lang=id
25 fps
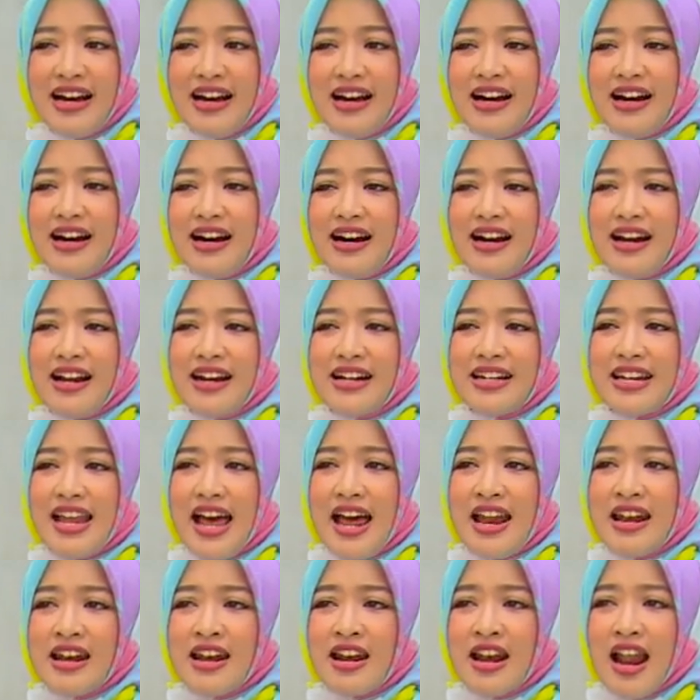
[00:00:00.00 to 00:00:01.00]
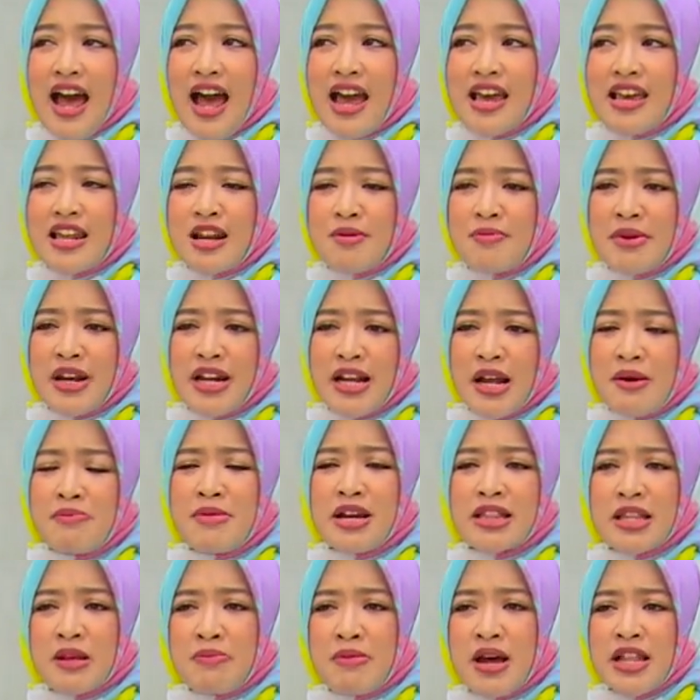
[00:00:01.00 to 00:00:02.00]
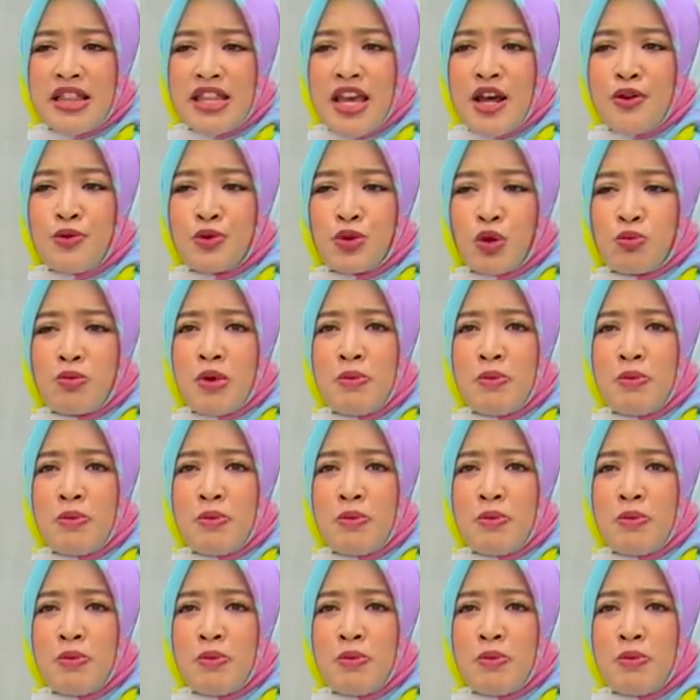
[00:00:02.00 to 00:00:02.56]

Uh, dan akhirnya mereka mati-matian untuk